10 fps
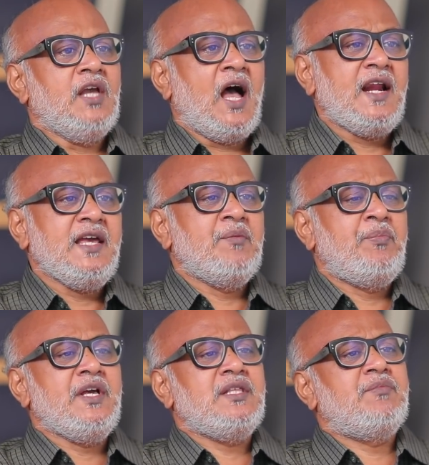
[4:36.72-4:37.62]
யாரை
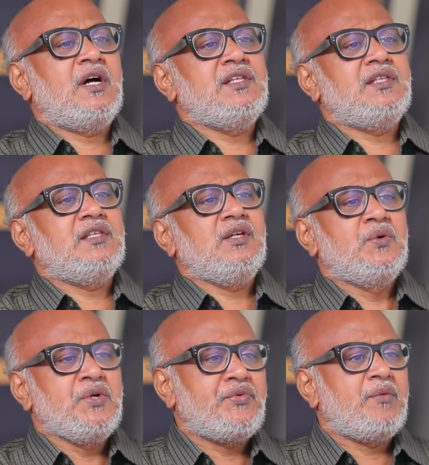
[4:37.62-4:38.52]
எப்படி அது பாதித்தது
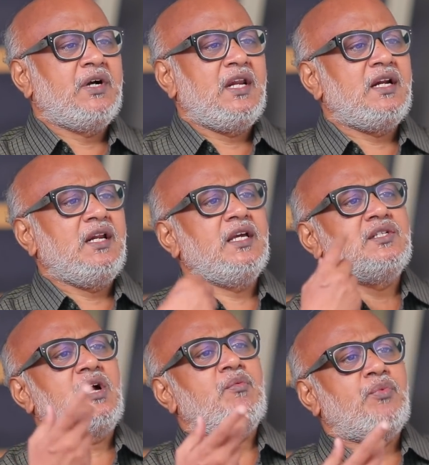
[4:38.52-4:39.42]
யூனிஃபார்ம் கலர்லேயே
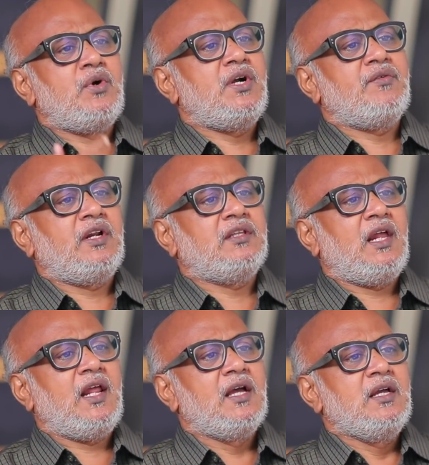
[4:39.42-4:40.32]
ஹிஜாப் போட்டுட்டு
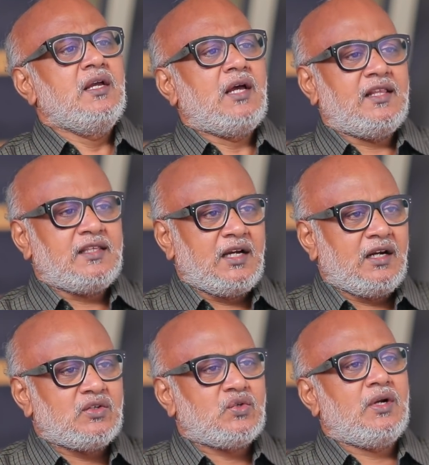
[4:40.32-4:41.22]
வரதால அதை
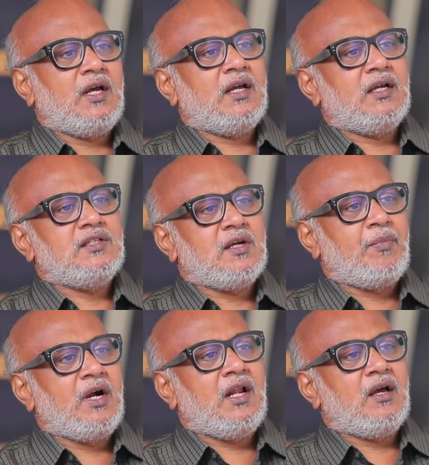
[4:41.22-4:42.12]
தாங்க நான் சொன்னேன்
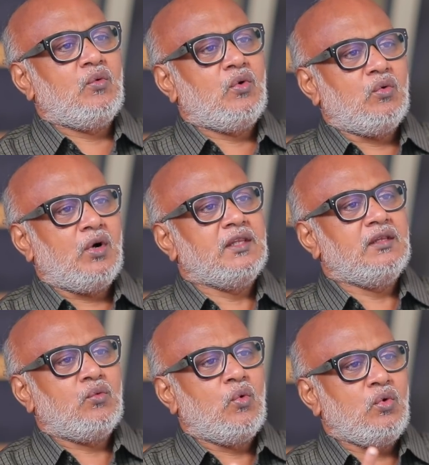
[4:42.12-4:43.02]
ஜப்பானில் ஒரு
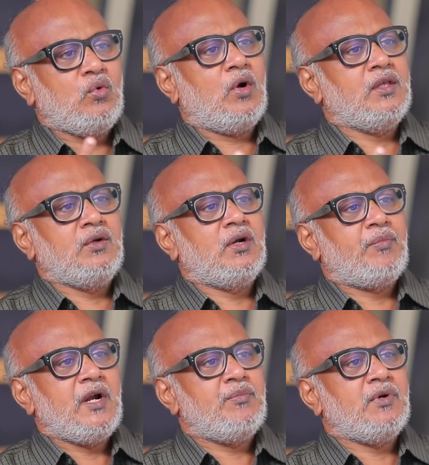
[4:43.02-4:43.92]
குழந்தை ஒரு குழந்தையோட
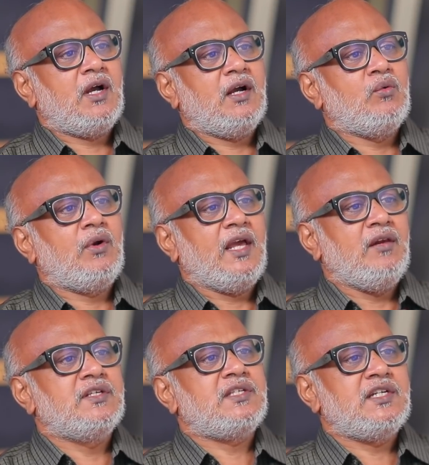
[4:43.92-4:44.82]
படிப்புக்காக ஒரு
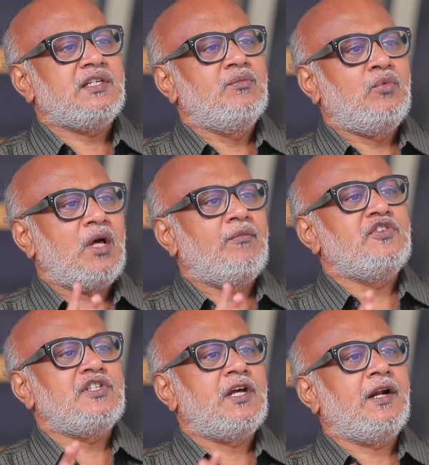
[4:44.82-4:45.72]
ரயில்வே ஸ்டேஷனையும் மூடாமல்
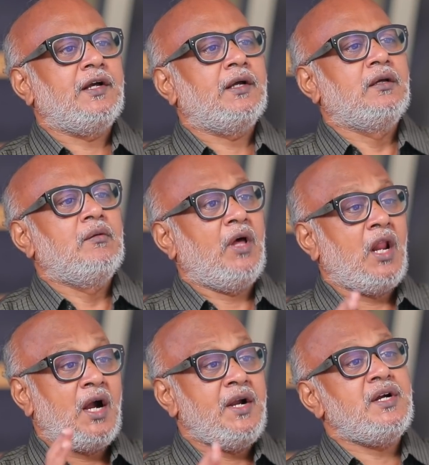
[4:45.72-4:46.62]
வச்சுருந்தானுங்க
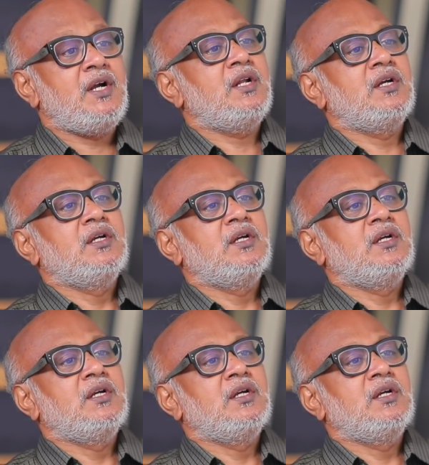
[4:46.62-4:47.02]
பல ஆண்டுகள்